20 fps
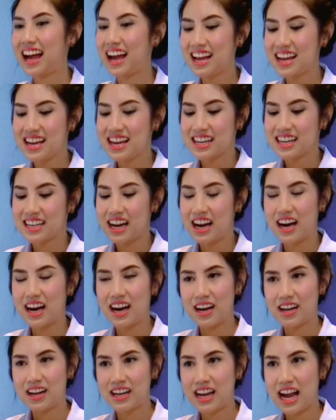นะคะ
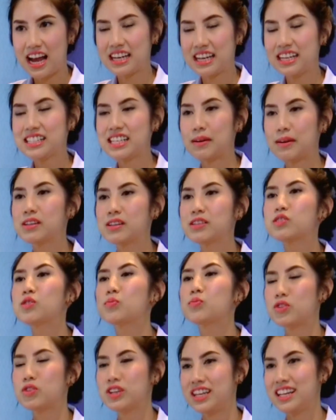อ่าอันที่สามก็คือ
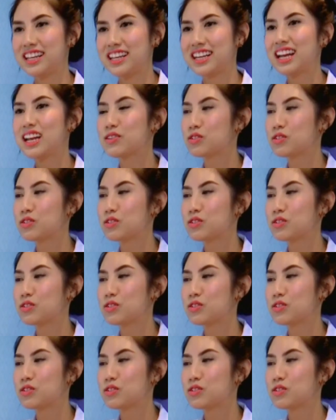สูบบุหรี่